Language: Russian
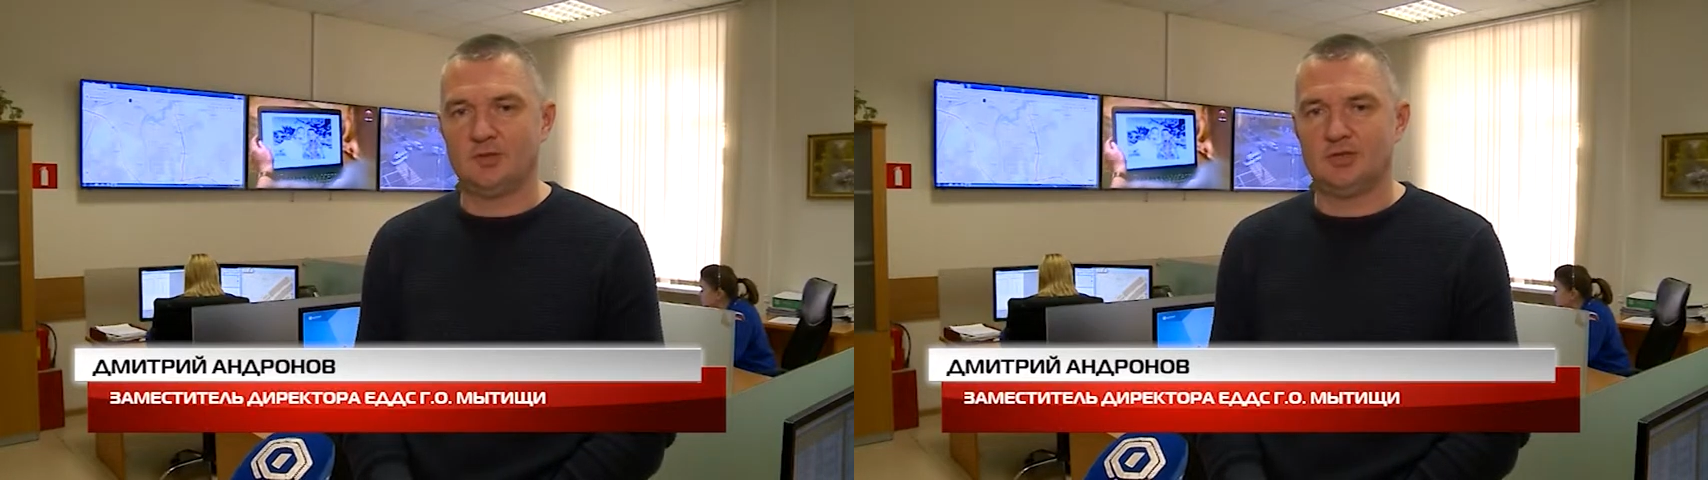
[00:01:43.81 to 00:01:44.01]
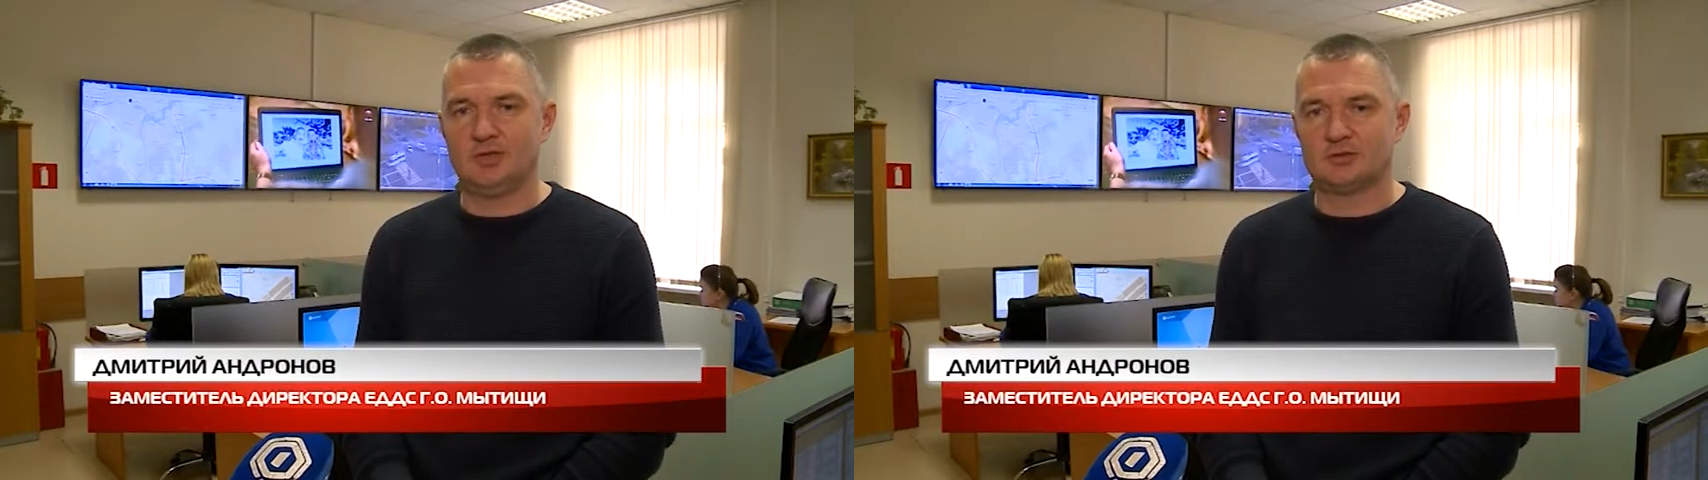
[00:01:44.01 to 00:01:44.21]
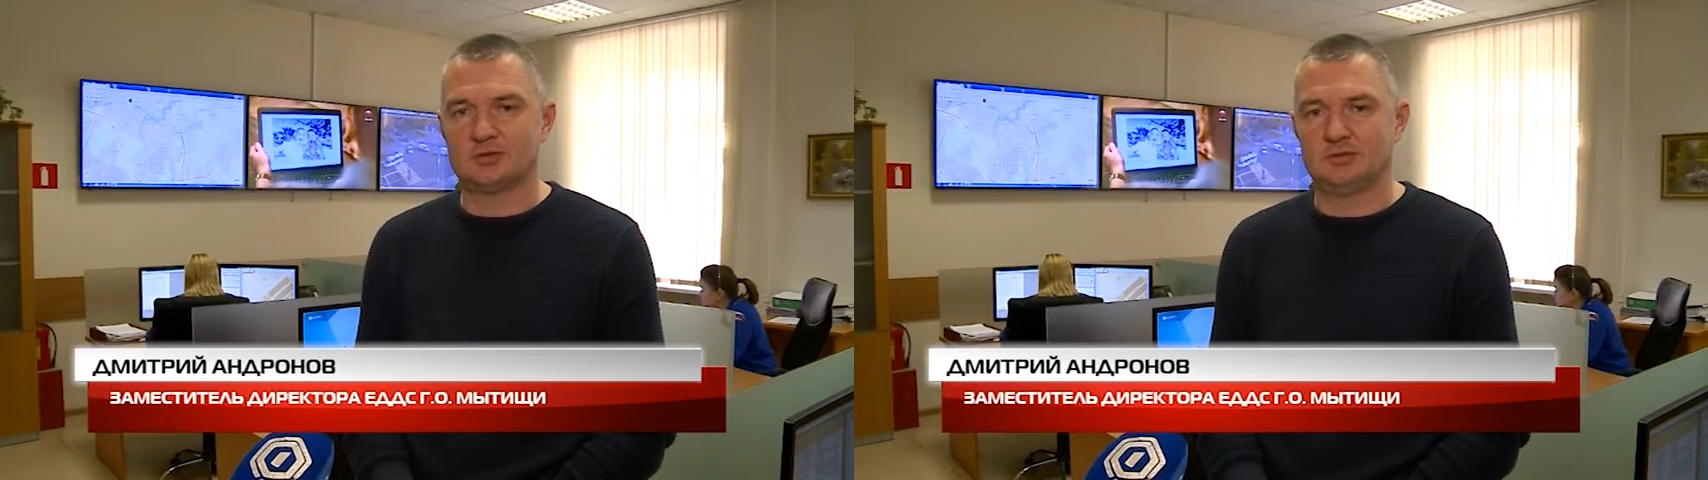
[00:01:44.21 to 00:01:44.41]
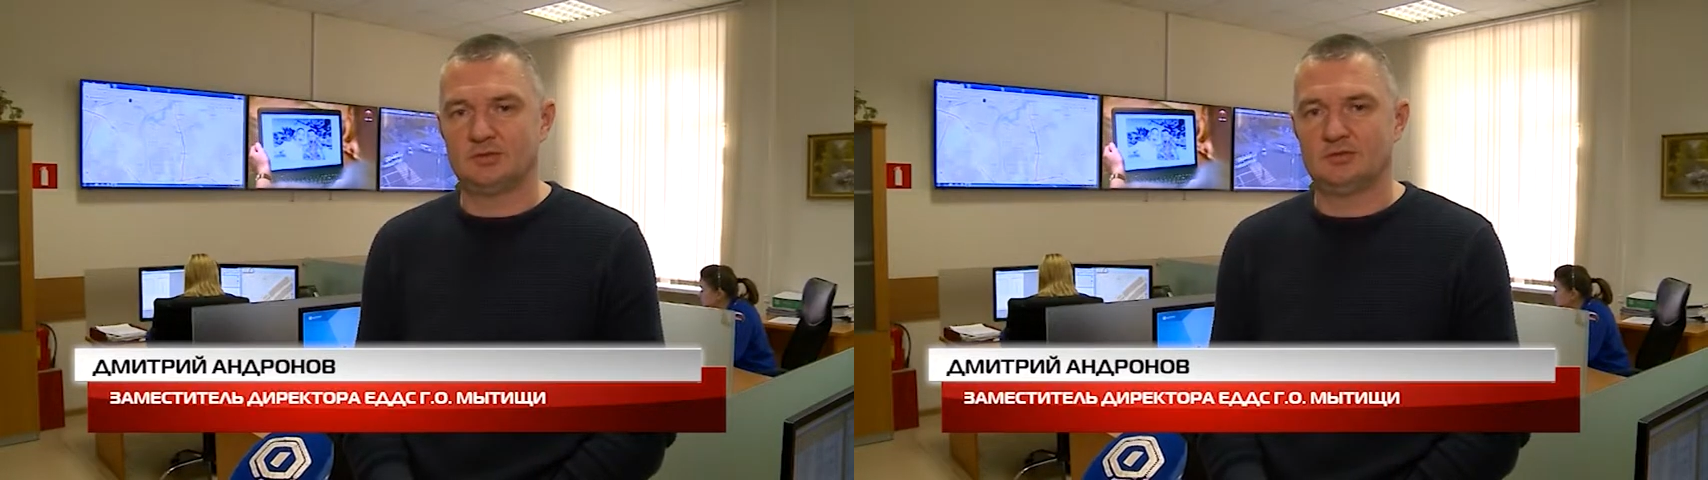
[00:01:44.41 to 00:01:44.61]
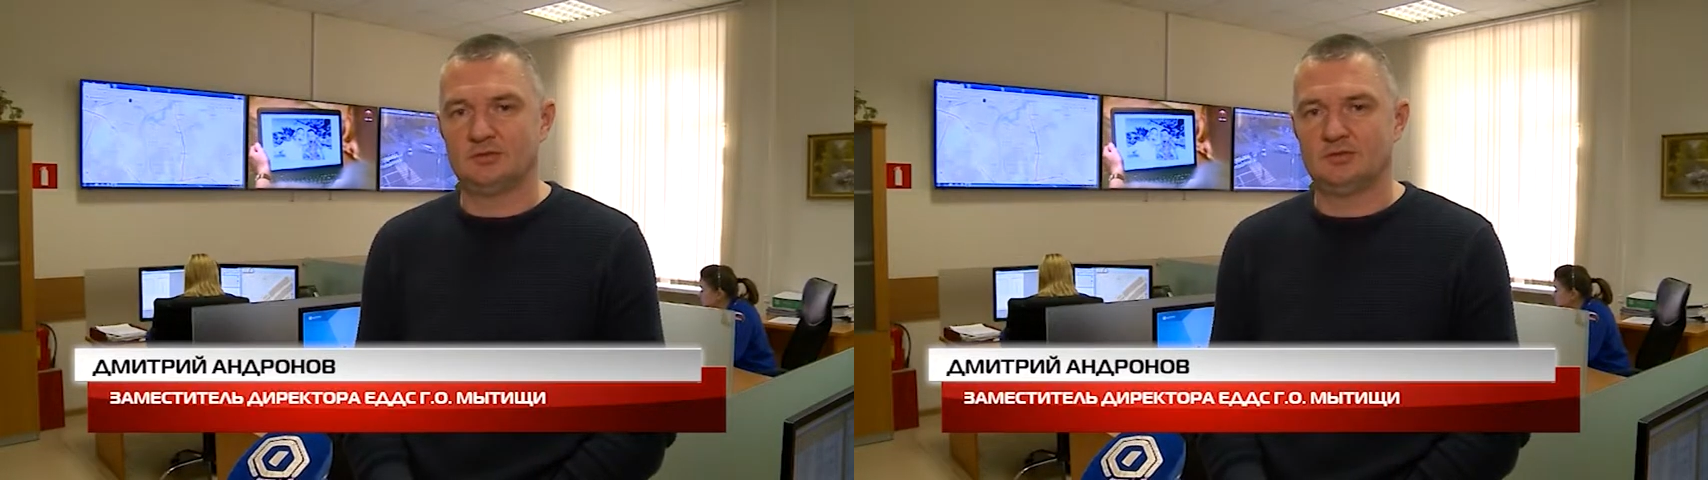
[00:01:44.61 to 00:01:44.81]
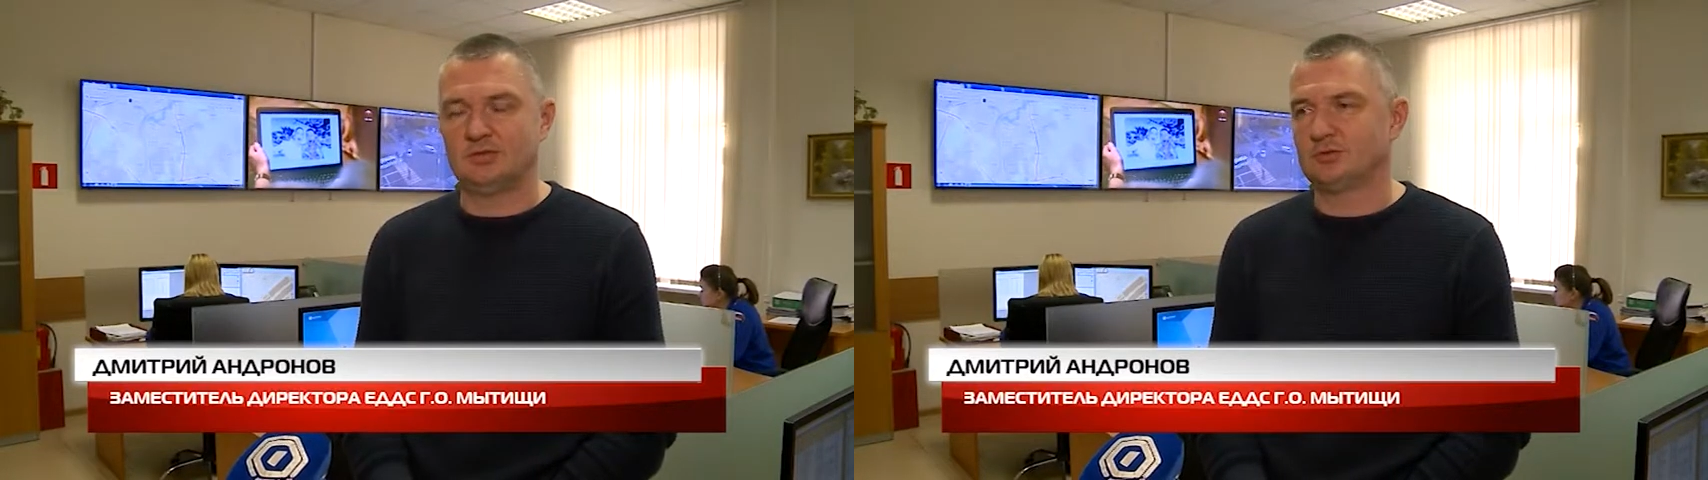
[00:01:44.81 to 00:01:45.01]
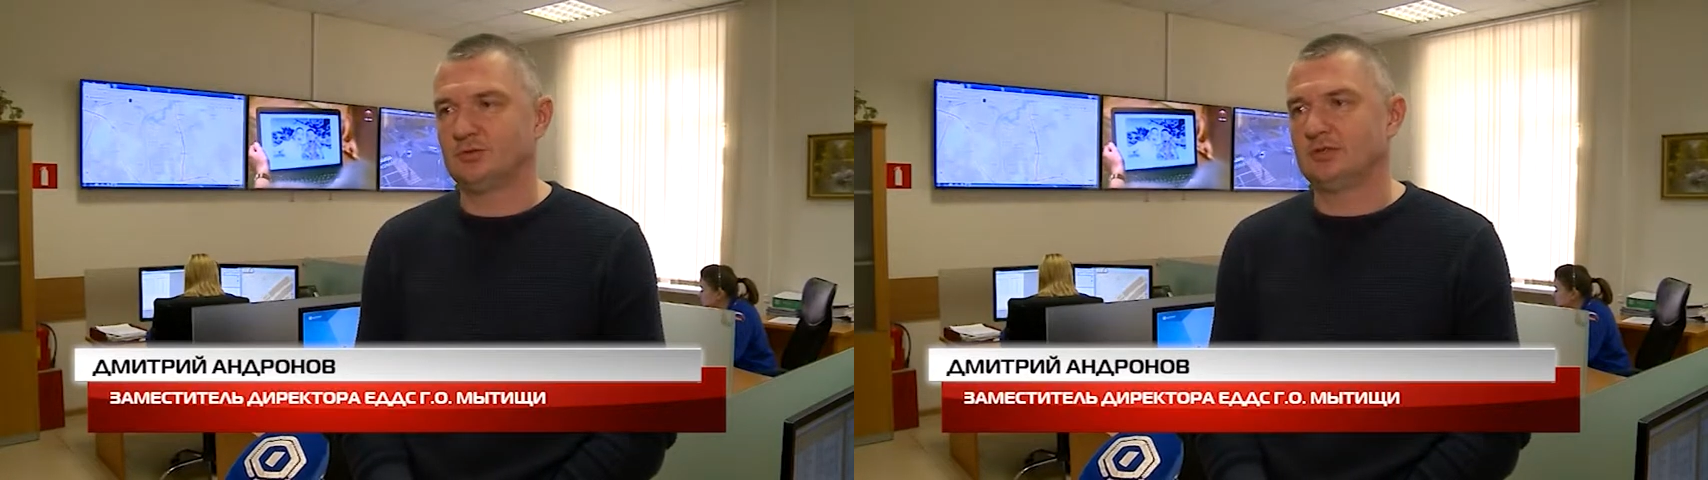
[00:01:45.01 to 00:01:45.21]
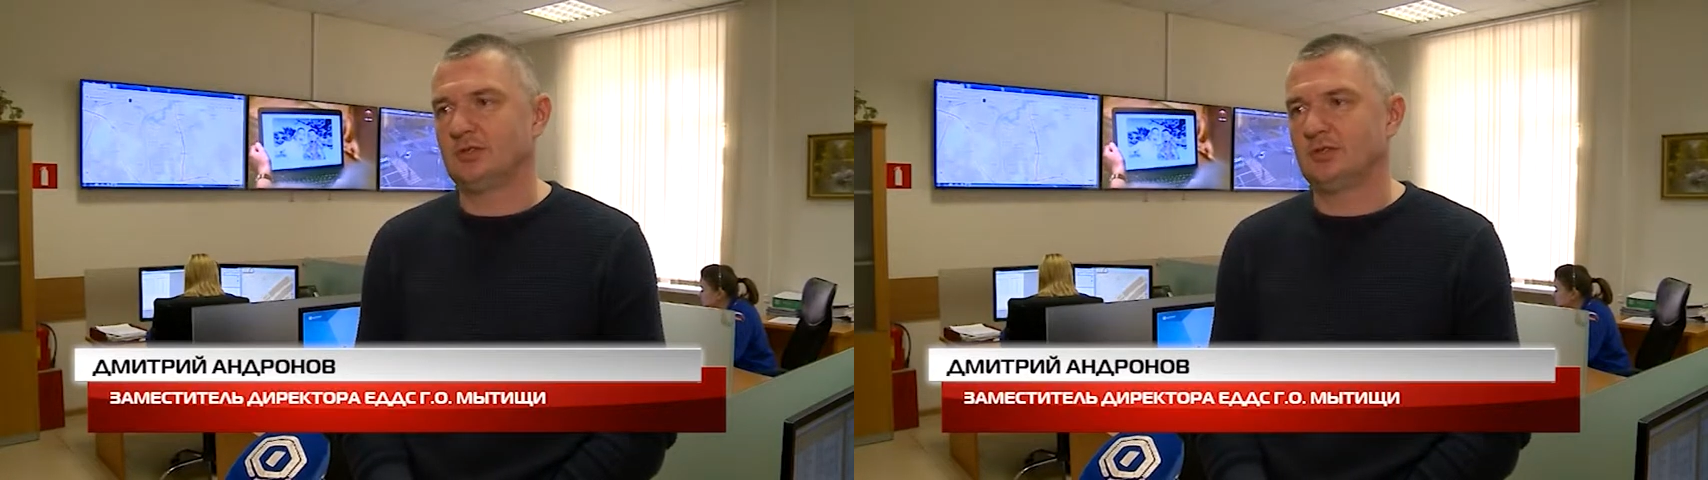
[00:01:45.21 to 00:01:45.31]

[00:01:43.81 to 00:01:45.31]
потерявшийся в лесной